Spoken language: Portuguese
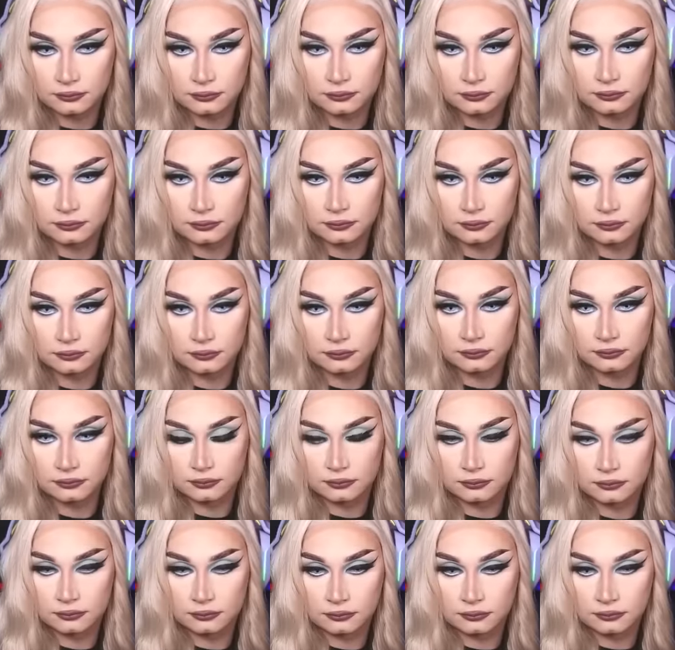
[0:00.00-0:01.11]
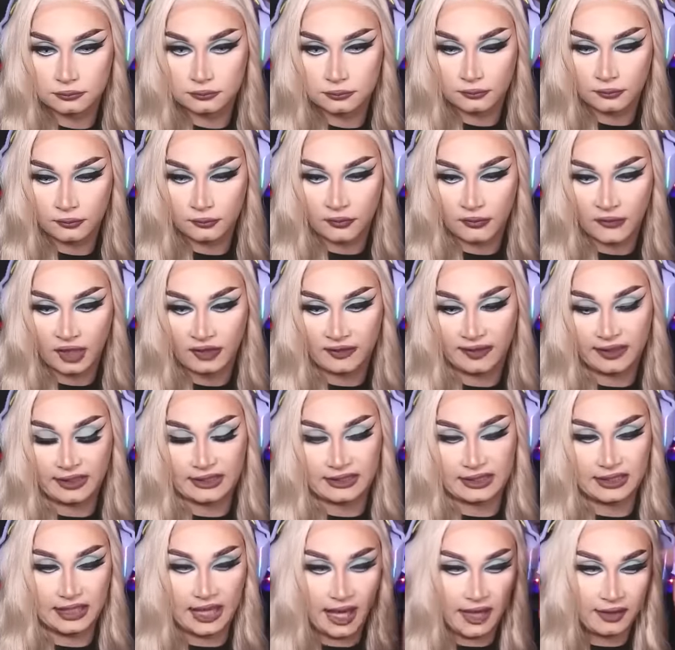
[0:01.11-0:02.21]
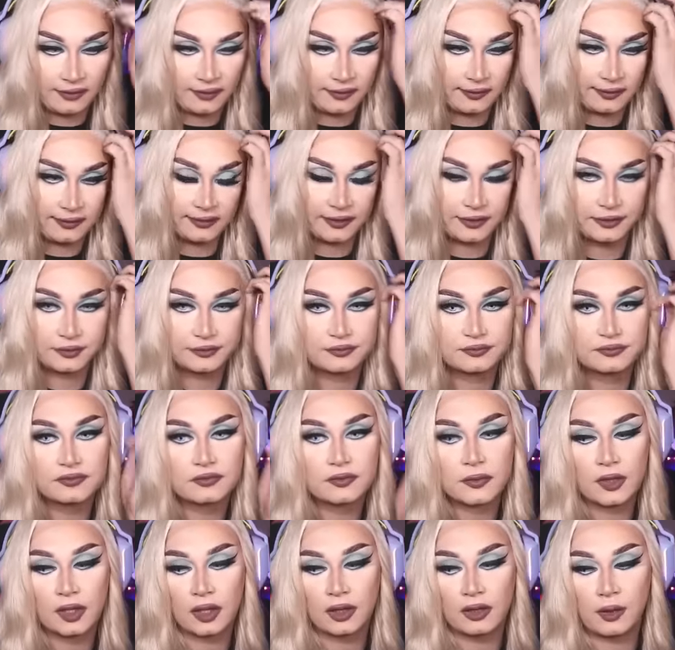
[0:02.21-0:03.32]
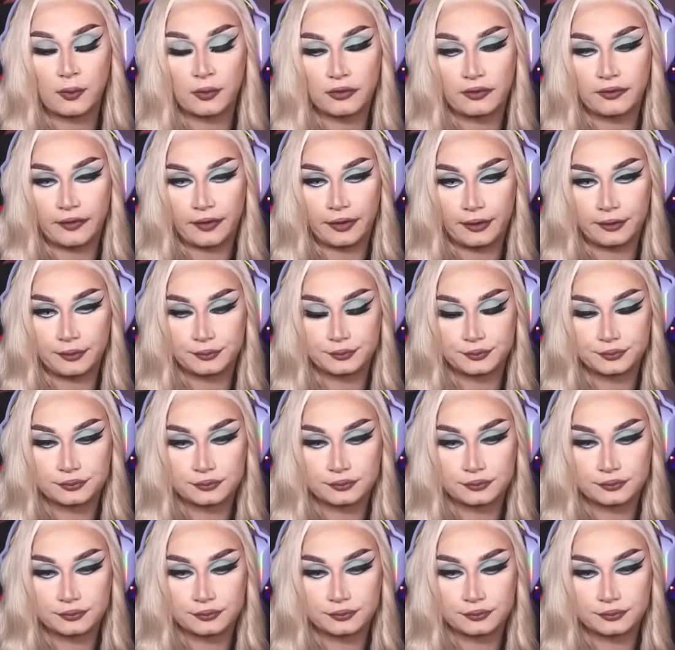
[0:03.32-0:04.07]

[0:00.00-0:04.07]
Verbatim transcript: só Será que ele desce Vamos ver.